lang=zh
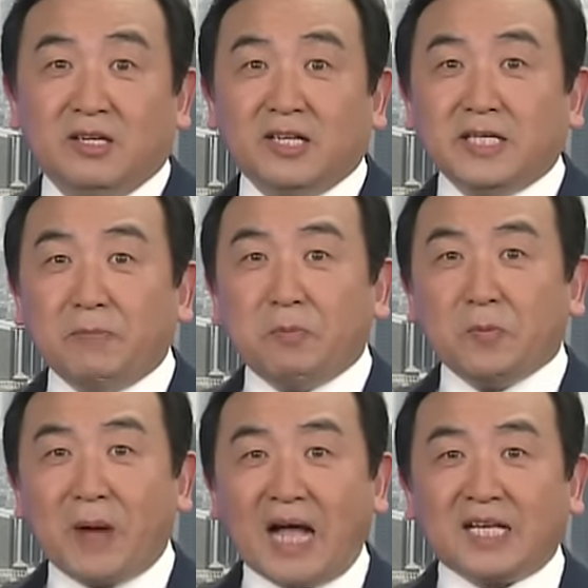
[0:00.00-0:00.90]
那你
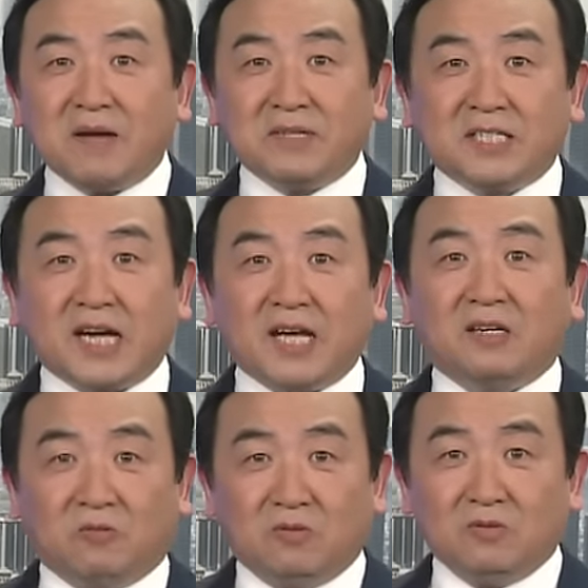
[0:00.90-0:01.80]
不把他们摘
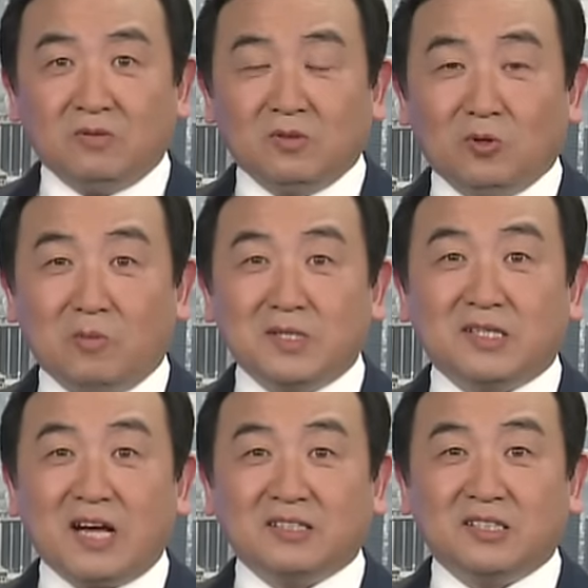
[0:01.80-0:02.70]
了，我们
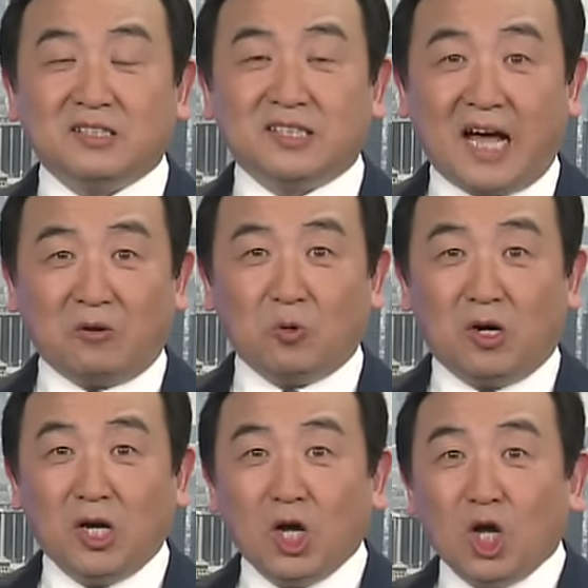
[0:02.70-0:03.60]
当时讲过，